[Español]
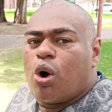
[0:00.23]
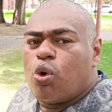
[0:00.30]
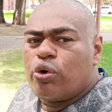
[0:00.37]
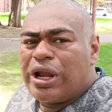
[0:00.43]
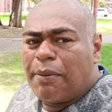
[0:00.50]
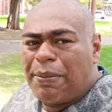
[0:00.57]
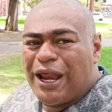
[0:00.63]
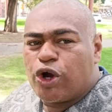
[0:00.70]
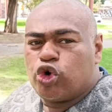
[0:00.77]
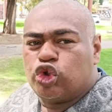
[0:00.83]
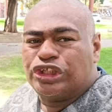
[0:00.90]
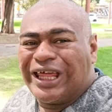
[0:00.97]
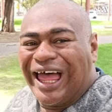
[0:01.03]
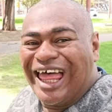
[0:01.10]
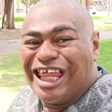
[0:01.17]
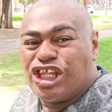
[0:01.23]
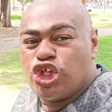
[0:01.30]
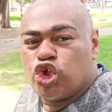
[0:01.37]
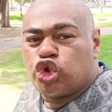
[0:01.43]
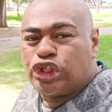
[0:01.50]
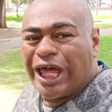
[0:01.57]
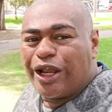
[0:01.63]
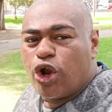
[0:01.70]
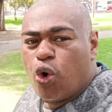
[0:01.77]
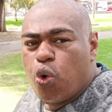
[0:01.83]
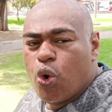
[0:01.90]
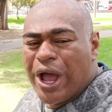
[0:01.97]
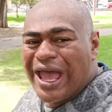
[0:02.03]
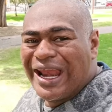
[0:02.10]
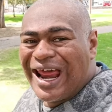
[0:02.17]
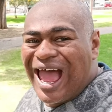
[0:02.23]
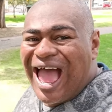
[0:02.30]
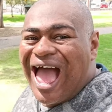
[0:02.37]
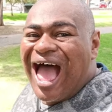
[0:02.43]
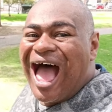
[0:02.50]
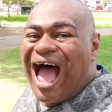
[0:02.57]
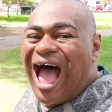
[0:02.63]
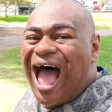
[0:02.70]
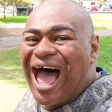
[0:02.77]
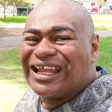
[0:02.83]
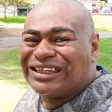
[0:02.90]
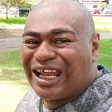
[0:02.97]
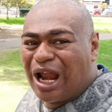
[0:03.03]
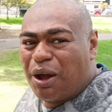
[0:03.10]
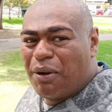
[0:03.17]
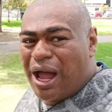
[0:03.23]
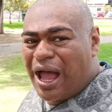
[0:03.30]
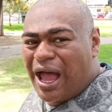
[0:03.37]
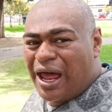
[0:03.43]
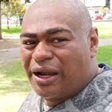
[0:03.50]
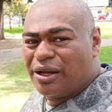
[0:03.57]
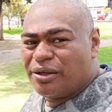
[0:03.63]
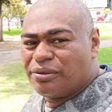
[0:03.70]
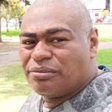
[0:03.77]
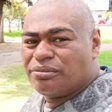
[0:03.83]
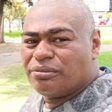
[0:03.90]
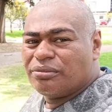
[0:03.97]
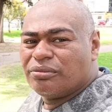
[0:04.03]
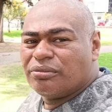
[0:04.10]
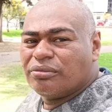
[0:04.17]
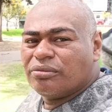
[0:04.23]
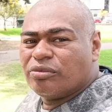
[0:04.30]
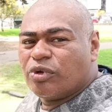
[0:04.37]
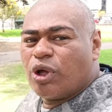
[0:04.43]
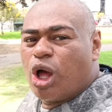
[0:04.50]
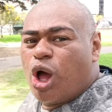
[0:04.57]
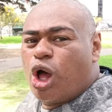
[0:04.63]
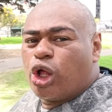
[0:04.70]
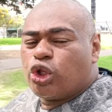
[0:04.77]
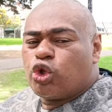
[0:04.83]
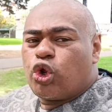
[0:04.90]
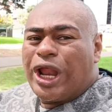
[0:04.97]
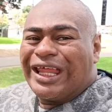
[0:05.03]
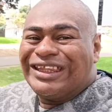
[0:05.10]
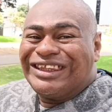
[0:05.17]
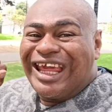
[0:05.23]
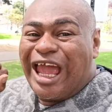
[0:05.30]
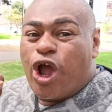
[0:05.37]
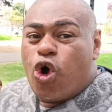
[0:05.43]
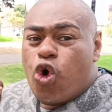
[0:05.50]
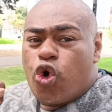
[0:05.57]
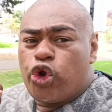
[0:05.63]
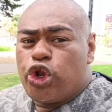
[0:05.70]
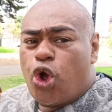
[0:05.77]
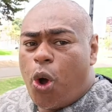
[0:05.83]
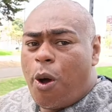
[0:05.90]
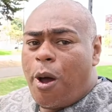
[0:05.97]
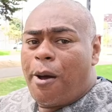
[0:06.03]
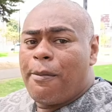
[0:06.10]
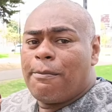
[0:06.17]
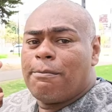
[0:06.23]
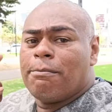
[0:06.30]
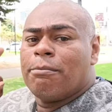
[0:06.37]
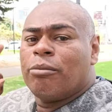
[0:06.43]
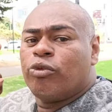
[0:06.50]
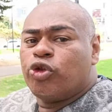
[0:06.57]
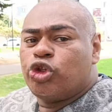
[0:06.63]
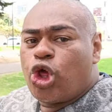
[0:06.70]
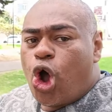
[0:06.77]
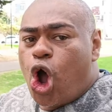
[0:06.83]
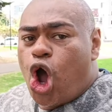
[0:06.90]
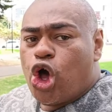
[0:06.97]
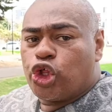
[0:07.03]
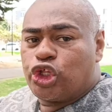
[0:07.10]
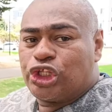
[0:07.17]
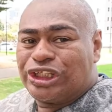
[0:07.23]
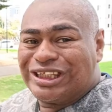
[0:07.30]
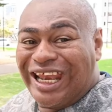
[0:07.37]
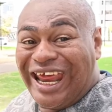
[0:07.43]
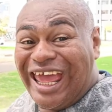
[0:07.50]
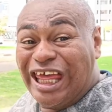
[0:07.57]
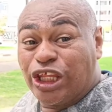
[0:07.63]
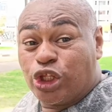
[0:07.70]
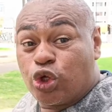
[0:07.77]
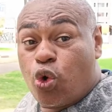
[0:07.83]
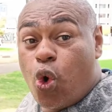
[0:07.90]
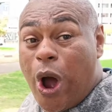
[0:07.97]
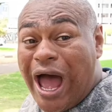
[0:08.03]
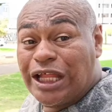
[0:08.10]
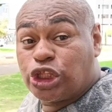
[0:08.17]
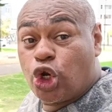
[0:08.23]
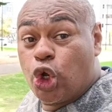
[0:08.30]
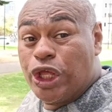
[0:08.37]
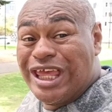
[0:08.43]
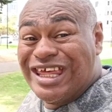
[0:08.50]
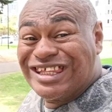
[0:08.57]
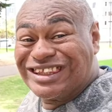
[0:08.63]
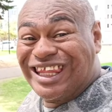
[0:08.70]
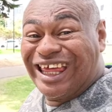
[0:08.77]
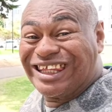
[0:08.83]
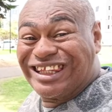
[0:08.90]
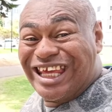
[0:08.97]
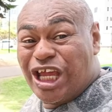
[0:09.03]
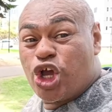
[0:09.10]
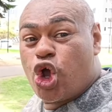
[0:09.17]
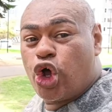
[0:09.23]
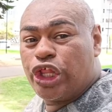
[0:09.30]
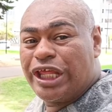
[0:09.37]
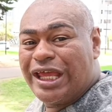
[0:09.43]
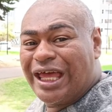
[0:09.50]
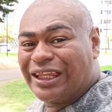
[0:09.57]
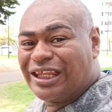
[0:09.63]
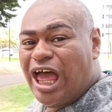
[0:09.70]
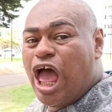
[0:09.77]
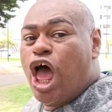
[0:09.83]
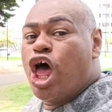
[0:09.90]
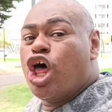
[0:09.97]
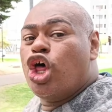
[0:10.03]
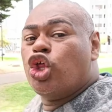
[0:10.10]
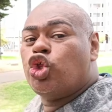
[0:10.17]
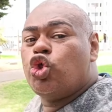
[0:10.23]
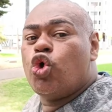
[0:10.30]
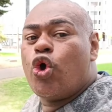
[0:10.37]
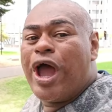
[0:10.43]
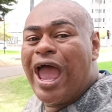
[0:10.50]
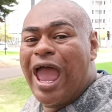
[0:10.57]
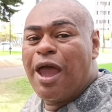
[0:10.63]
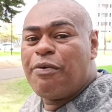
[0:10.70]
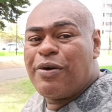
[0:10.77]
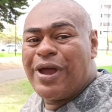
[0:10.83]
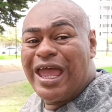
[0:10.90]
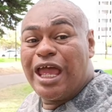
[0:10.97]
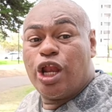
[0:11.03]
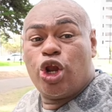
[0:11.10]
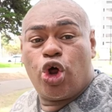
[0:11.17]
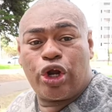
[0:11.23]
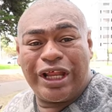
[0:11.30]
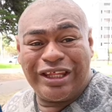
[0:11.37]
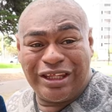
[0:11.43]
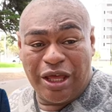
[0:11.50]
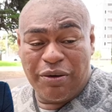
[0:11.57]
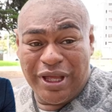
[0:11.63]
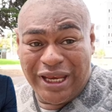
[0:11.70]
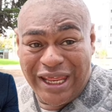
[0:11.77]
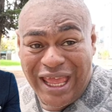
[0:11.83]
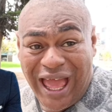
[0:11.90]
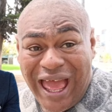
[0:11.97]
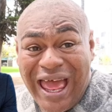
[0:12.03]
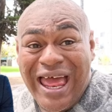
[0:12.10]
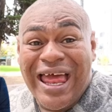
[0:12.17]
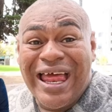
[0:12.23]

Una pregunta, si usted no fuera a trabajar durante uno, dos, tres, cuatro y hasta cinco días, su jefe lo recibiría,